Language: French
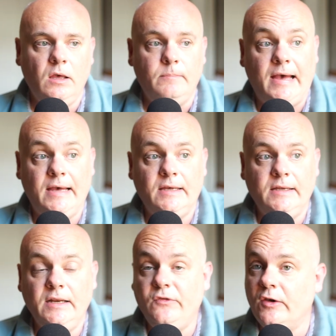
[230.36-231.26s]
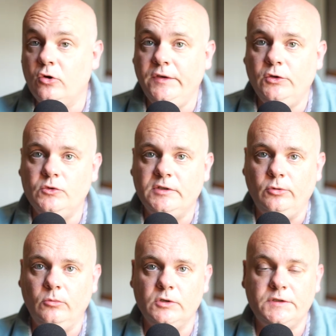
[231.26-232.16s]
Bah, l'effet Covid, tout
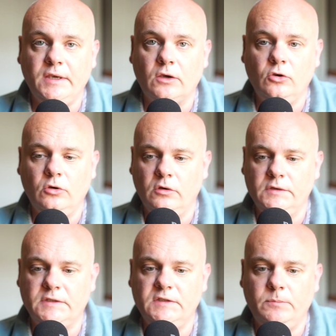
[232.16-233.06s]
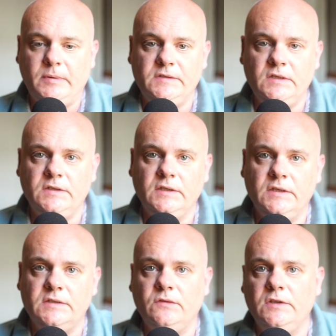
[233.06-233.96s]
simplement. C'est-à-dire que ce qui s'est passé, c'est que
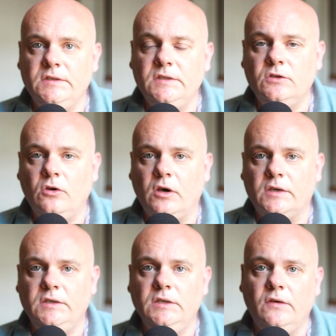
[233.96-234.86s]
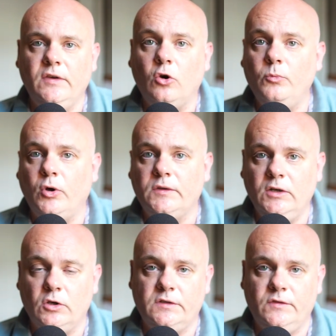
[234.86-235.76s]
des investisseurs qui avaient
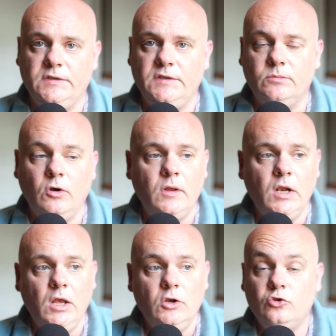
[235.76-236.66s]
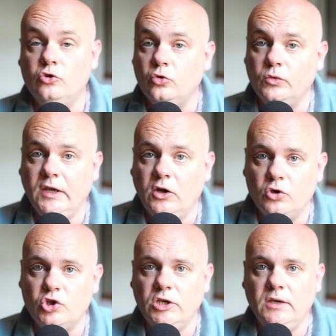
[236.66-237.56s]
reporté leurs investissements se sont
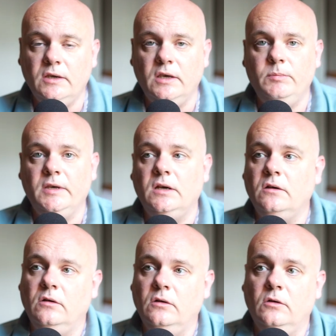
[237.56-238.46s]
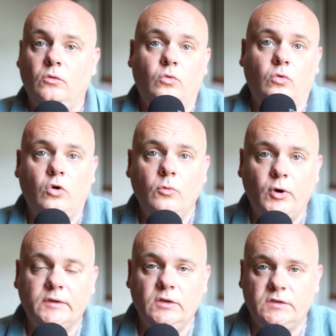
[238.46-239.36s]
déclenchés, et eh bien, euh, ont
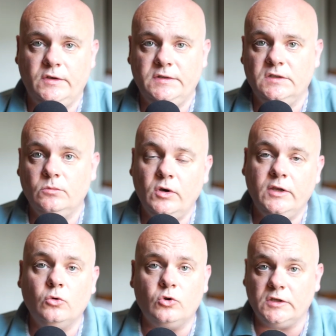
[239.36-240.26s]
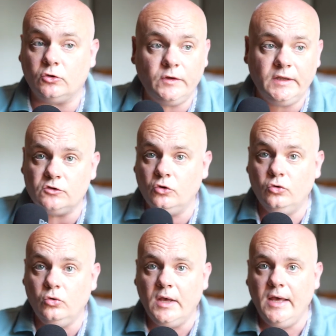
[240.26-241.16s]
reporté leurs investissements. Et donc, on s'est retrouvé d'un seul
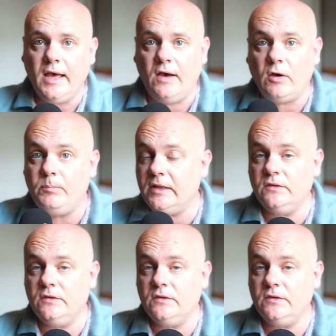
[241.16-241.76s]
coup à avoir plein